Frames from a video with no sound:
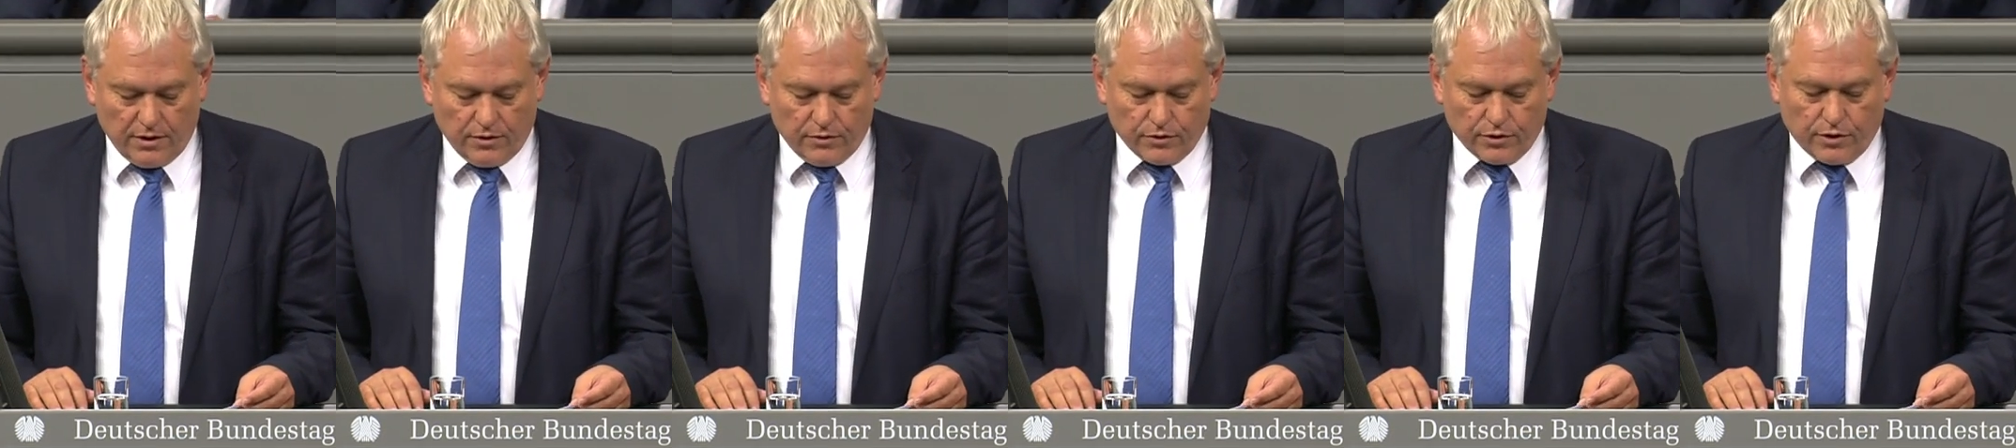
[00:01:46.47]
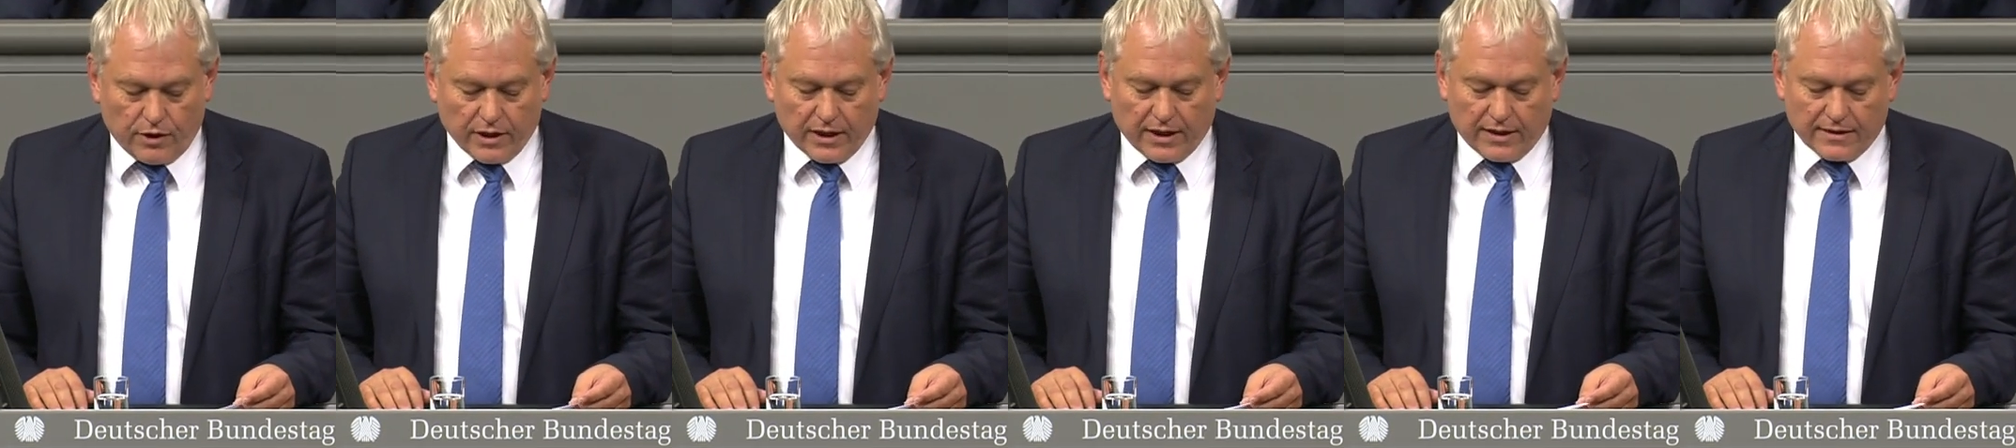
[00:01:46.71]

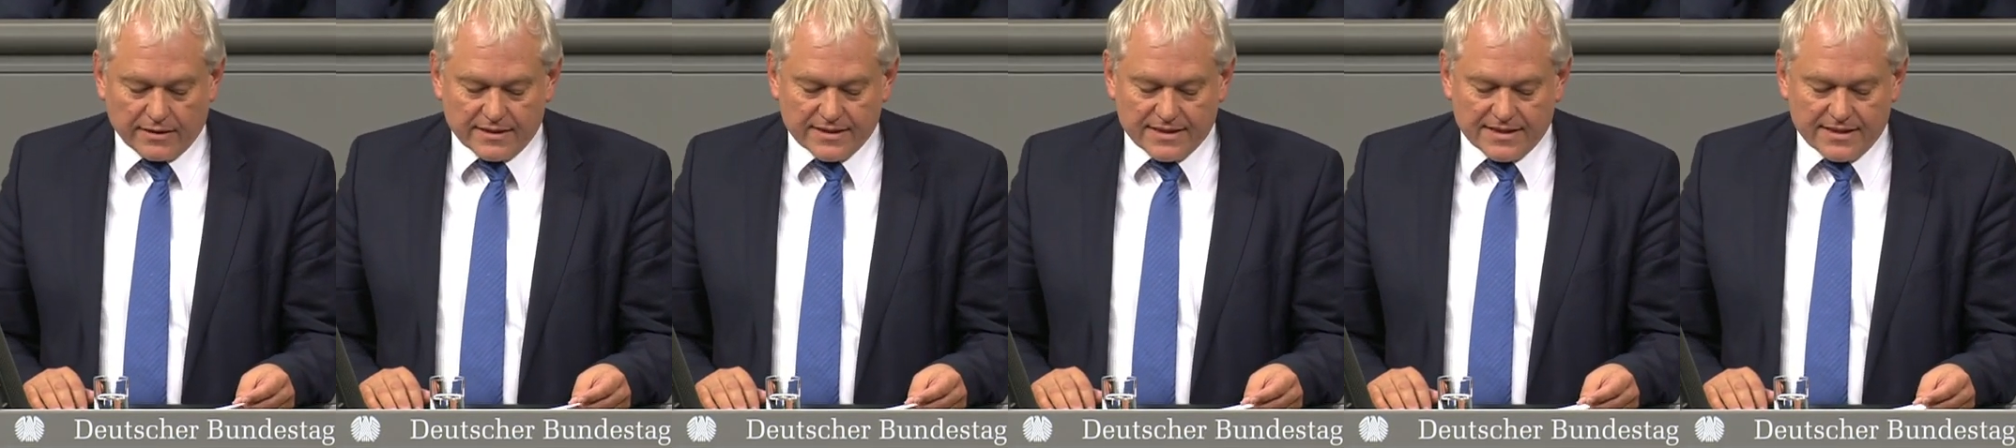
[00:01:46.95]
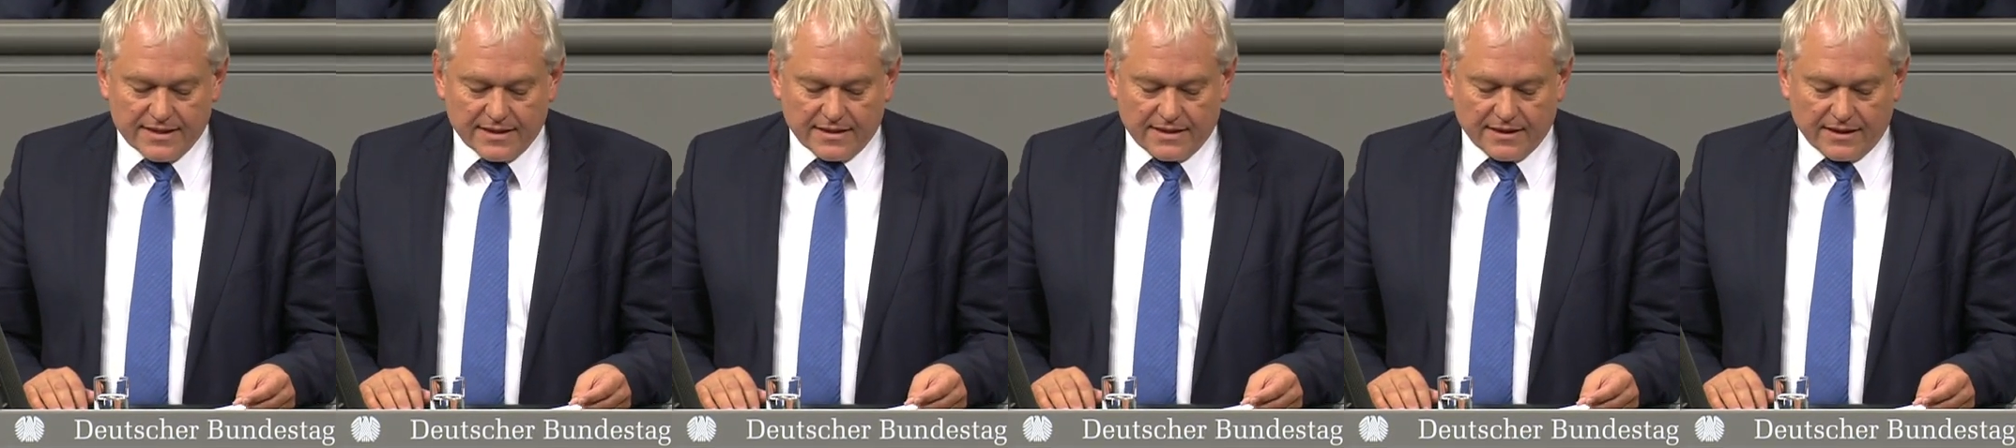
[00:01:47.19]
und
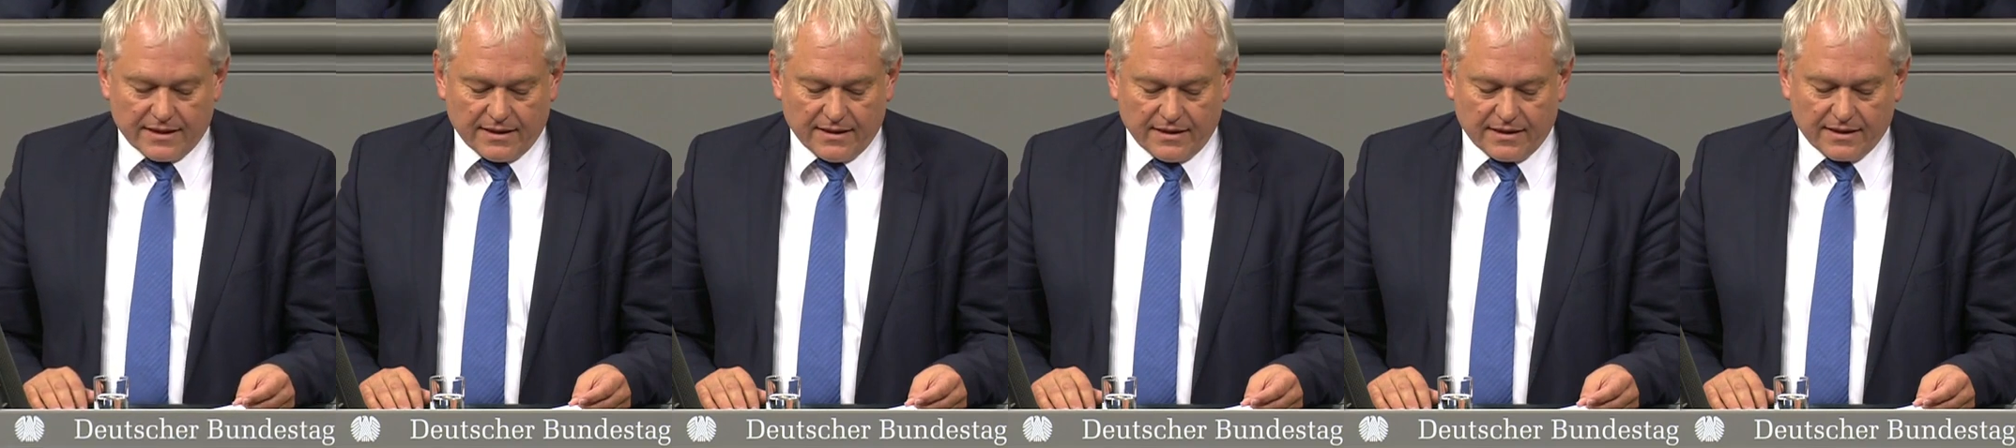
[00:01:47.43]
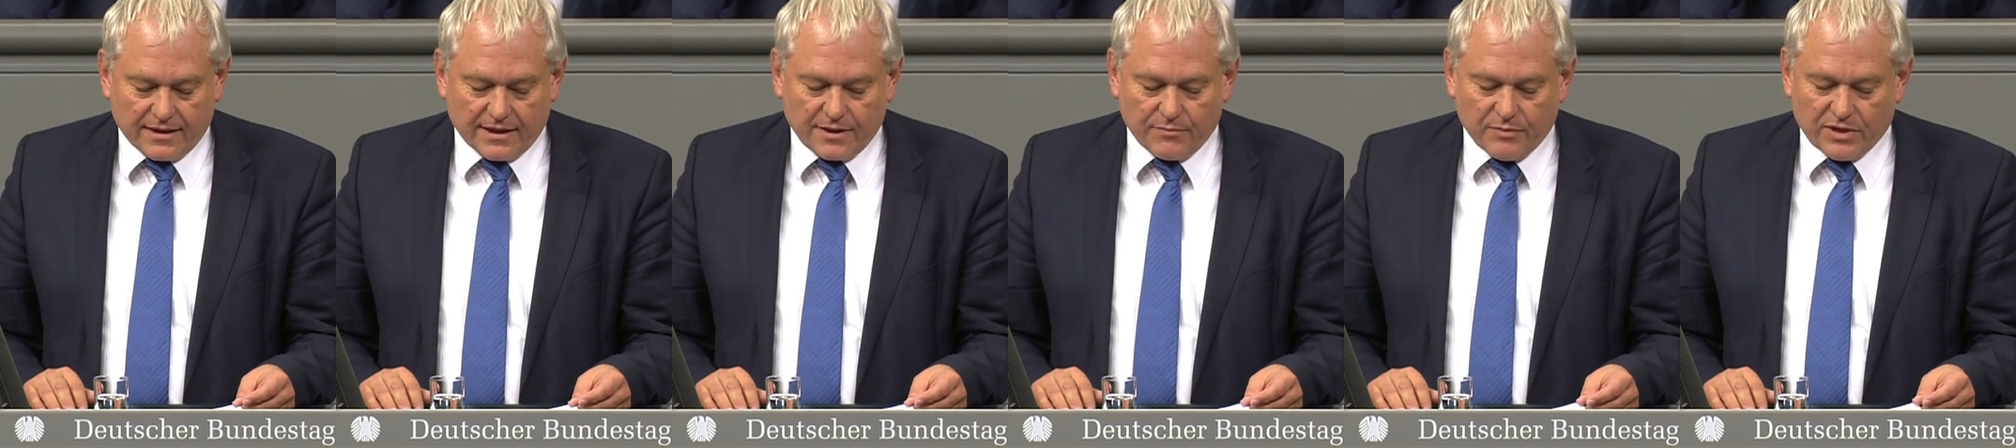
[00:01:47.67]
organisierte
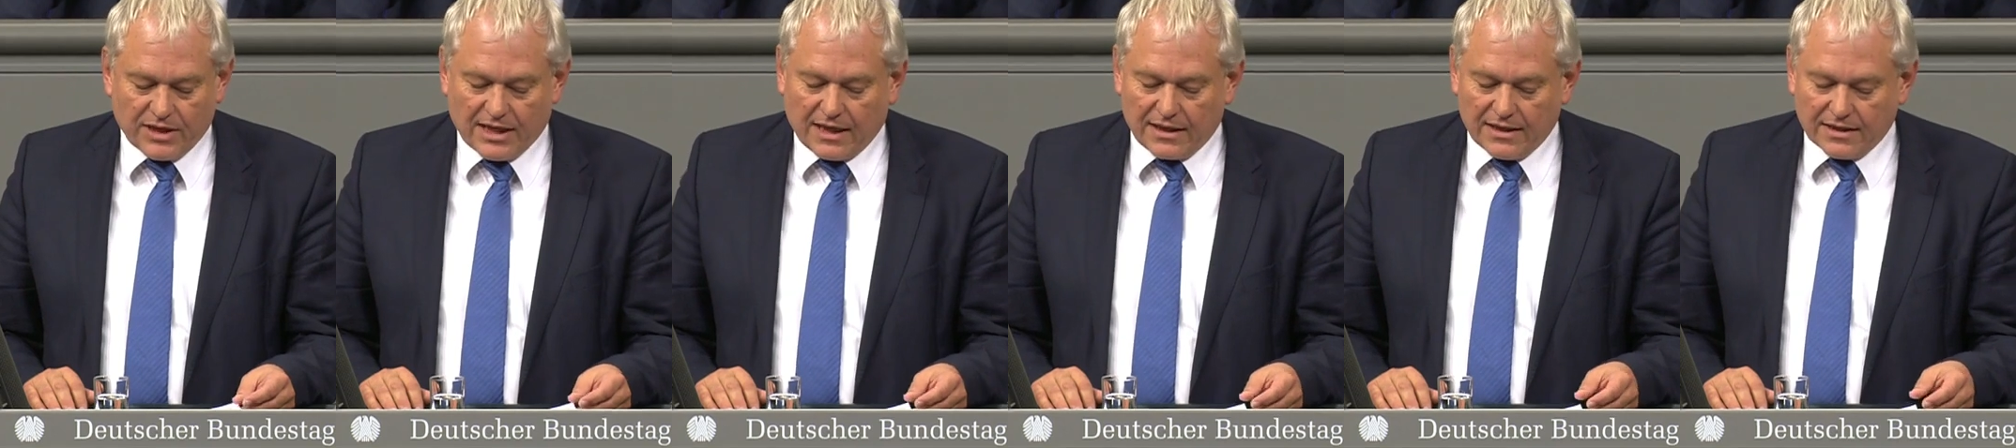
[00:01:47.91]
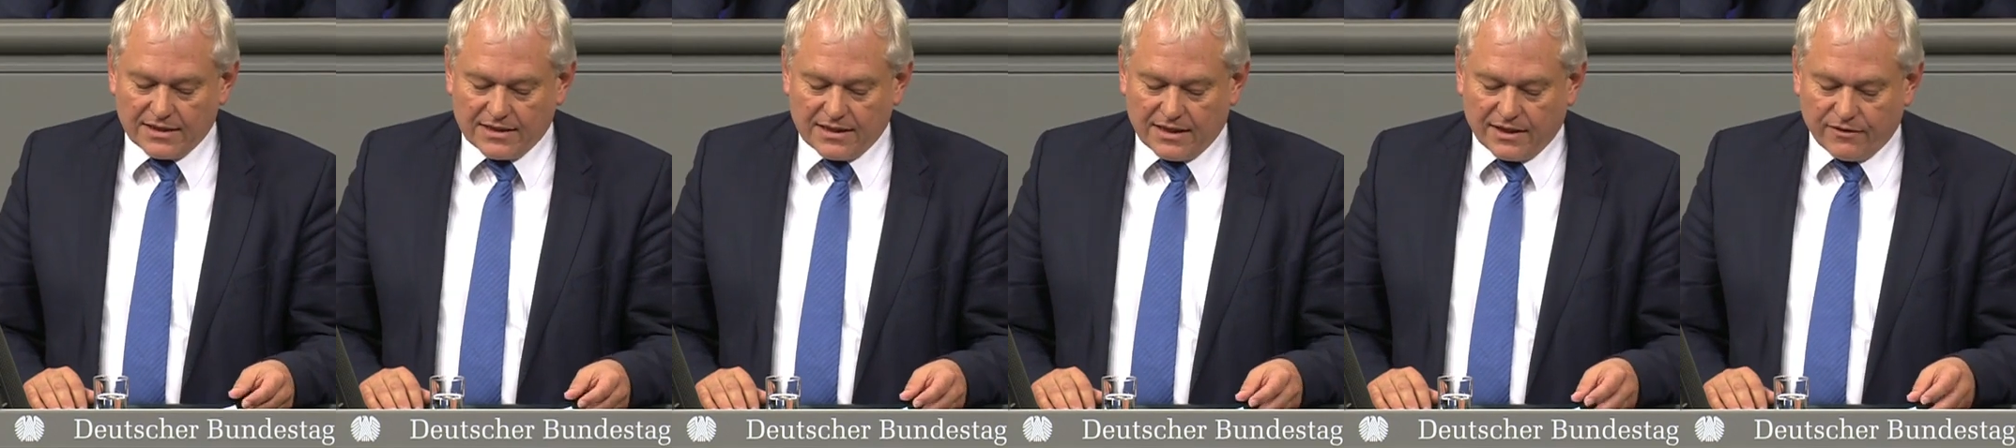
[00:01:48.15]

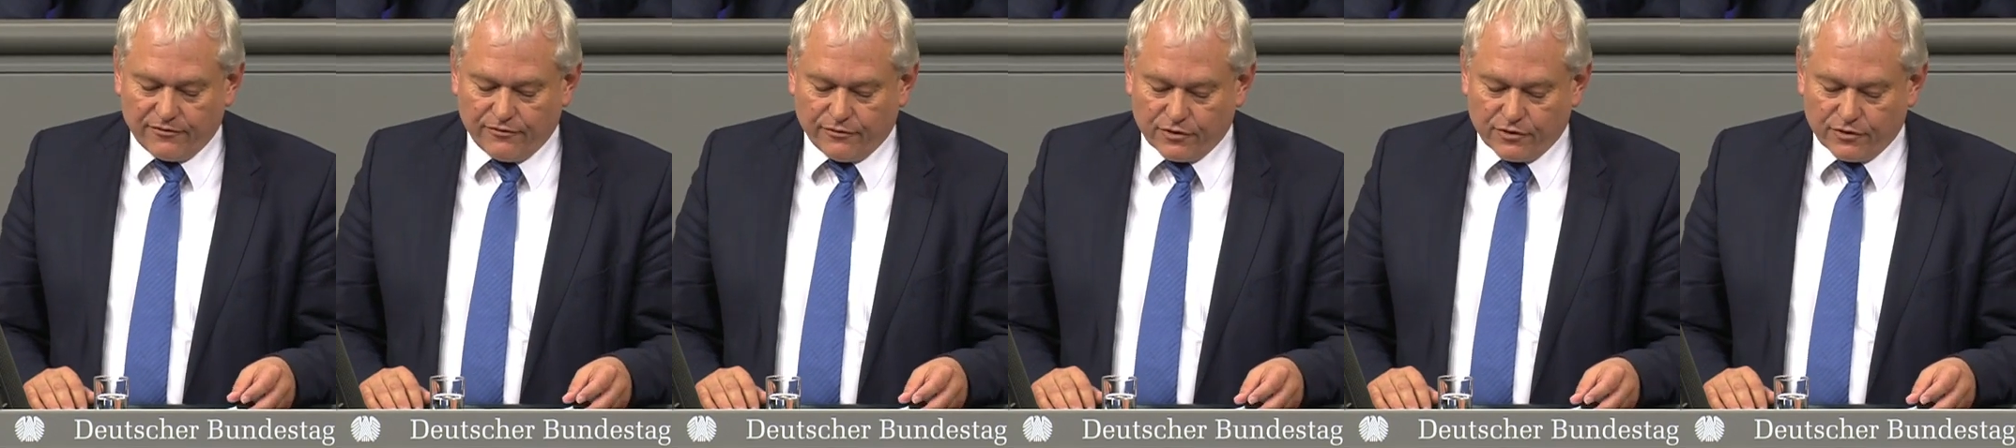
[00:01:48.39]
Kriminalität